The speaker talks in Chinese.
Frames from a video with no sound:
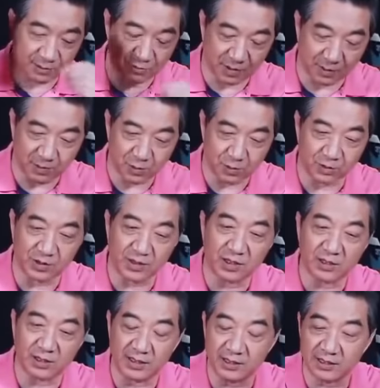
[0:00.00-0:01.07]
到这外面装
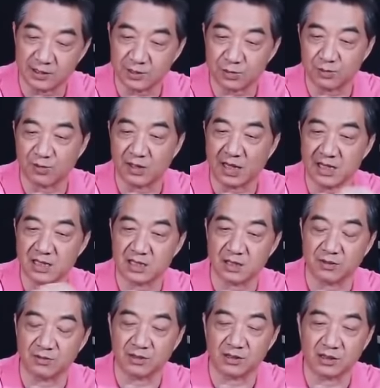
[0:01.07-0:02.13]
鱼雷，那是从岸
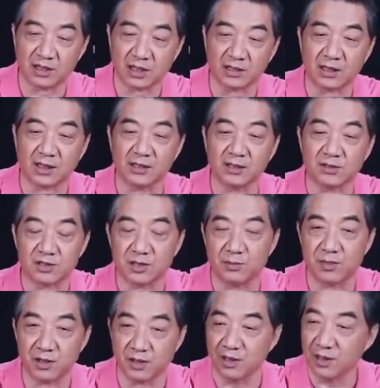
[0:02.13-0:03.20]
上往那拿大吊车，
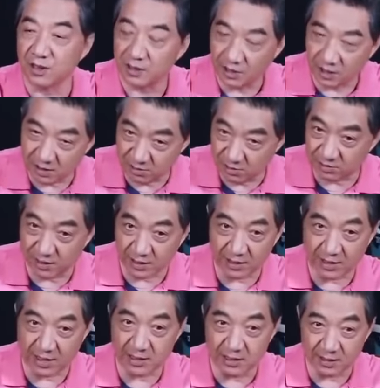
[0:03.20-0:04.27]
没有，它就就
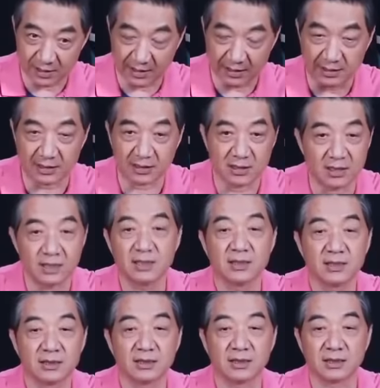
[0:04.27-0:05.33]
在弹上，在那个
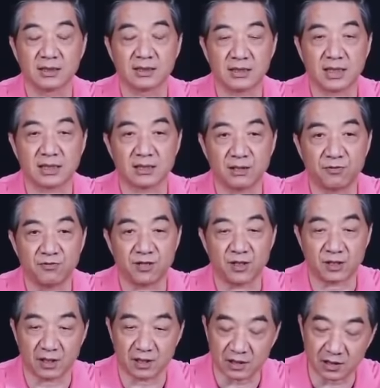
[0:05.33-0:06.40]
那个架子上
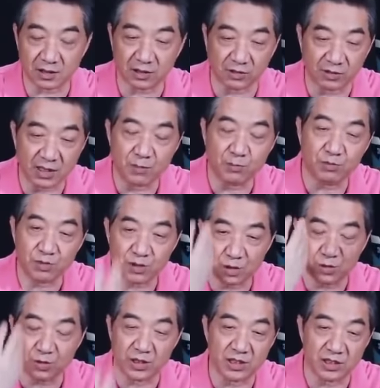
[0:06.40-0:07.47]
放着。这个导弹不
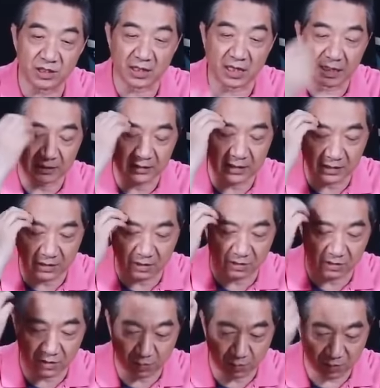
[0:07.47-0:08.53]
是垂直的啊，大家
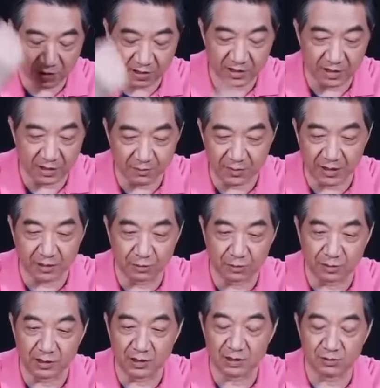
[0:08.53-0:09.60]
脑子里不要想美
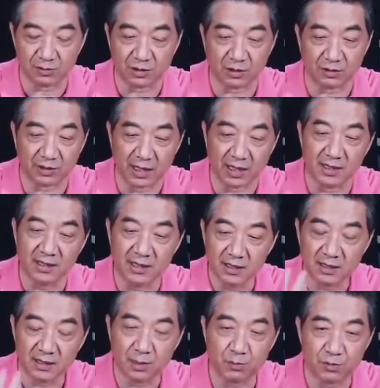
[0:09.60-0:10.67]
国那种导弹，
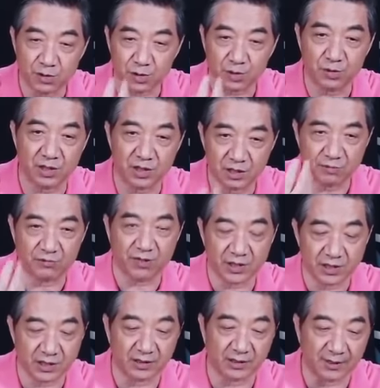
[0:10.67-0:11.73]
它不是垂直
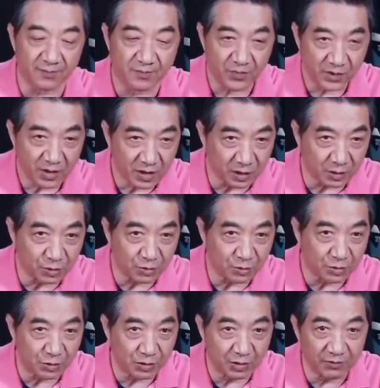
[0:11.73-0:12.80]
发射的，它是通
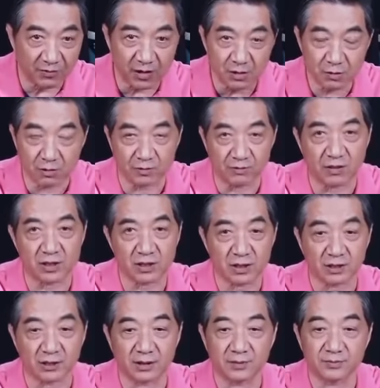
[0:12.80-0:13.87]
过鱼雷发射管发
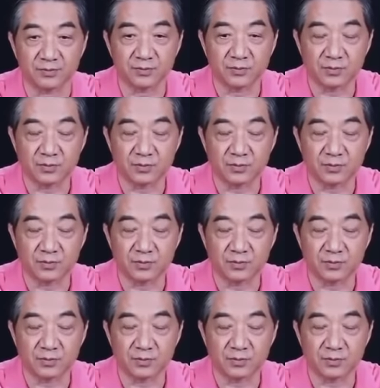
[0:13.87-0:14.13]
射的。